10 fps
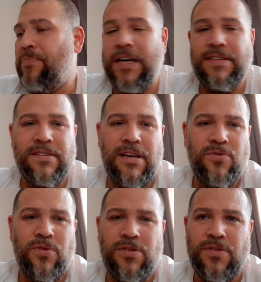Da ist es
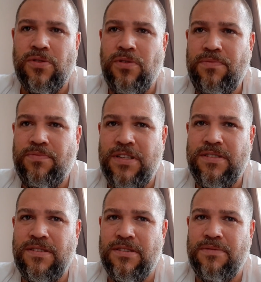aktuell noch so,
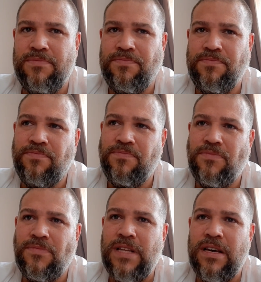dass
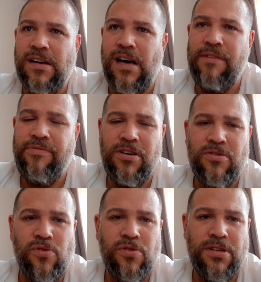ähm, der einfache
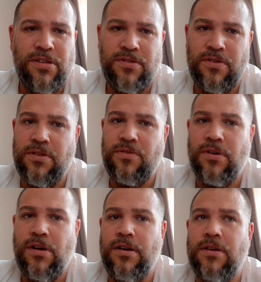Corona-Test aus der
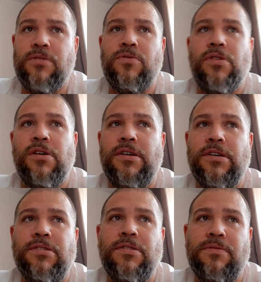Türkei, äh, Türkei
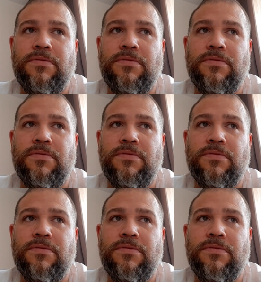reicht.